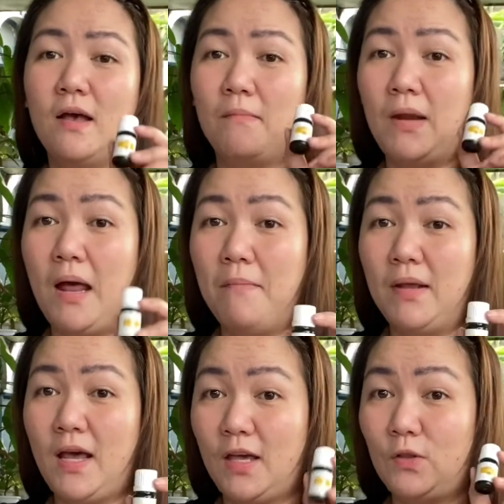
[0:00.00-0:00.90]

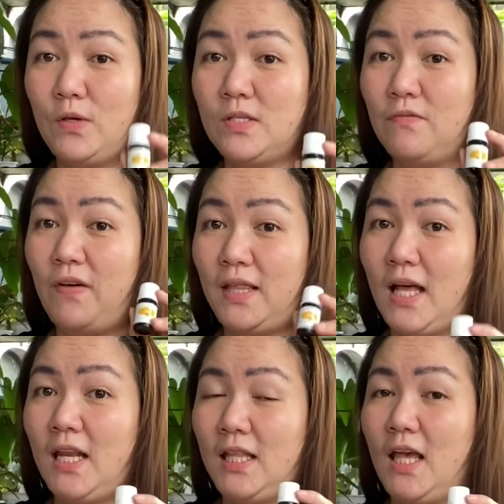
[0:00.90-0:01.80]
malaman na ito is
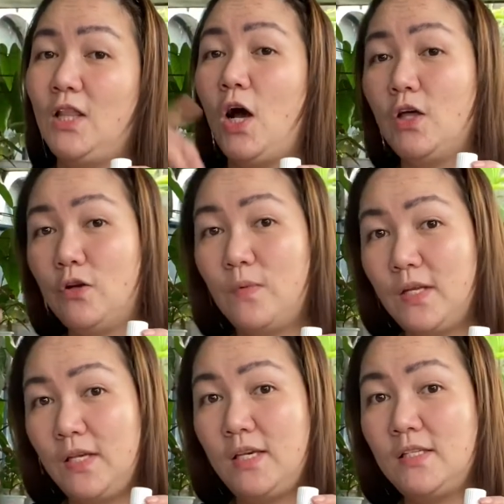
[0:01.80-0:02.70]
vitality and the other one
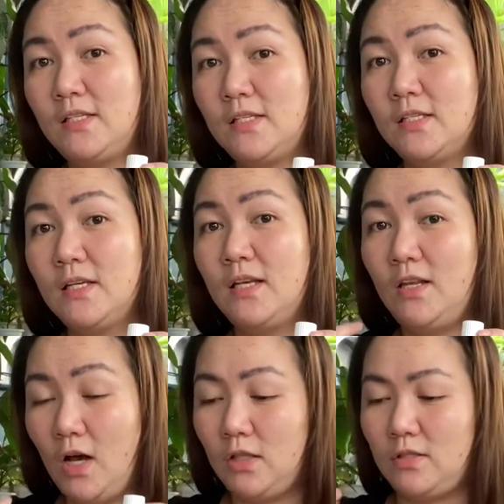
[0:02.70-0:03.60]
is
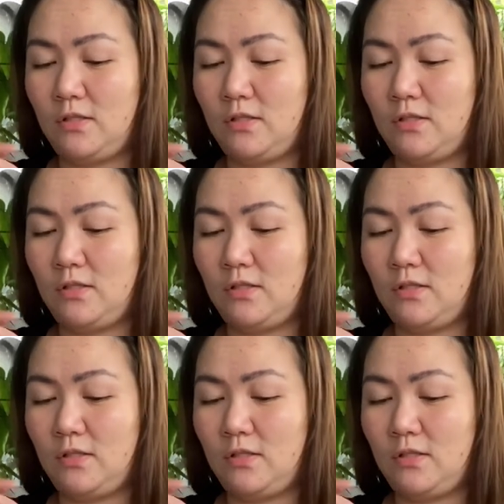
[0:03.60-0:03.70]
not.